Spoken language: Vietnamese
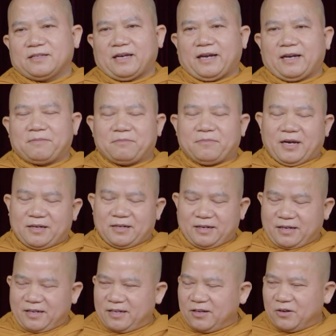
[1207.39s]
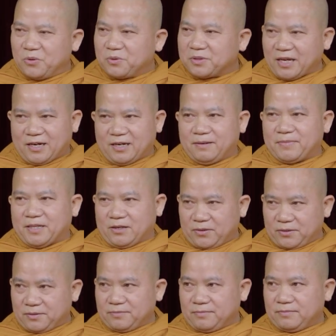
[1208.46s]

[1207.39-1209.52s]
ăn mặc ở ngủ thở mà thôi